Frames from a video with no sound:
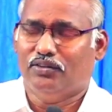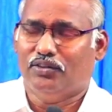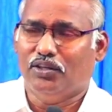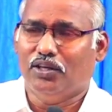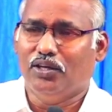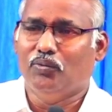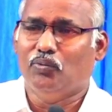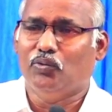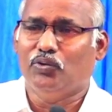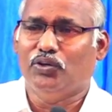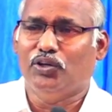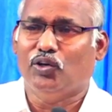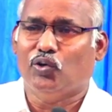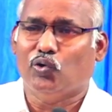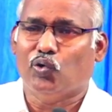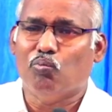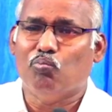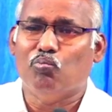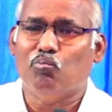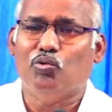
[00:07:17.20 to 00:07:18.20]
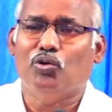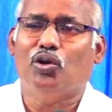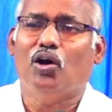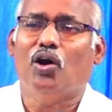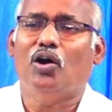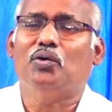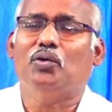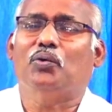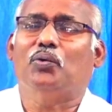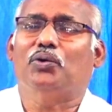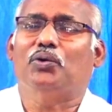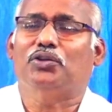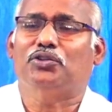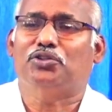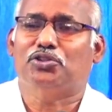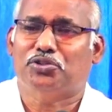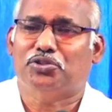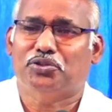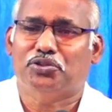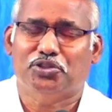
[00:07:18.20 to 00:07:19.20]
దేవుని రొమ్మును ఆనుకున్న
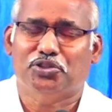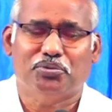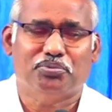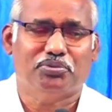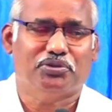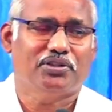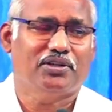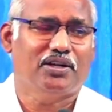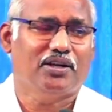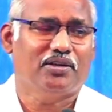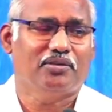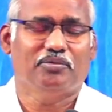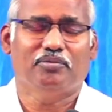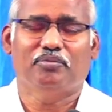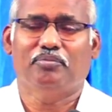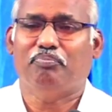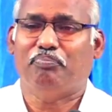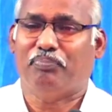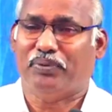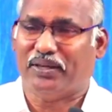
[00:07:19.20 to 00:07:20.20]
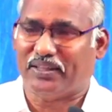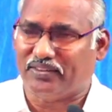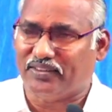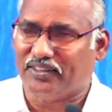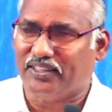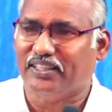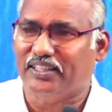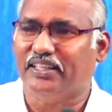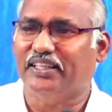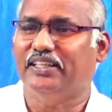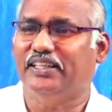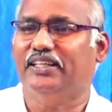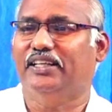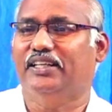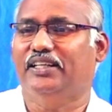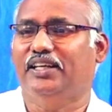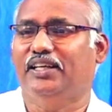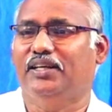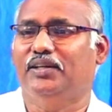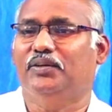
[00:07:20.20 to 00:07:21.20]
శిష్యుడు చెబుతున్నాడు పెద్దనైన
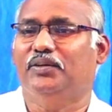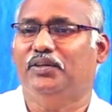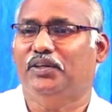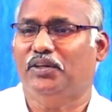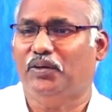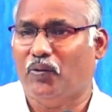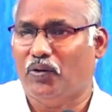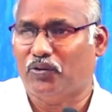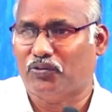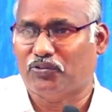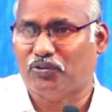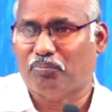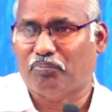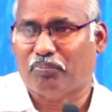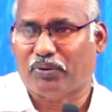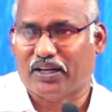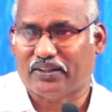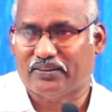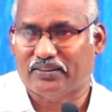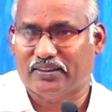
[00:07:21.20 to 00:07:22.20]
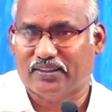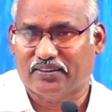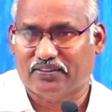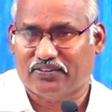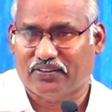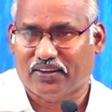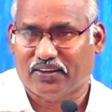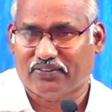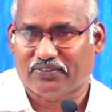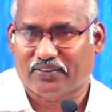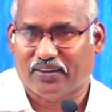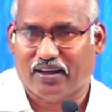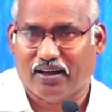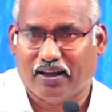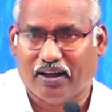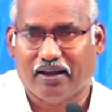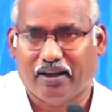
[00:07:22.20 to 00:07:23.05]
నేను నీకోసం ప్రార్థన చేస్తా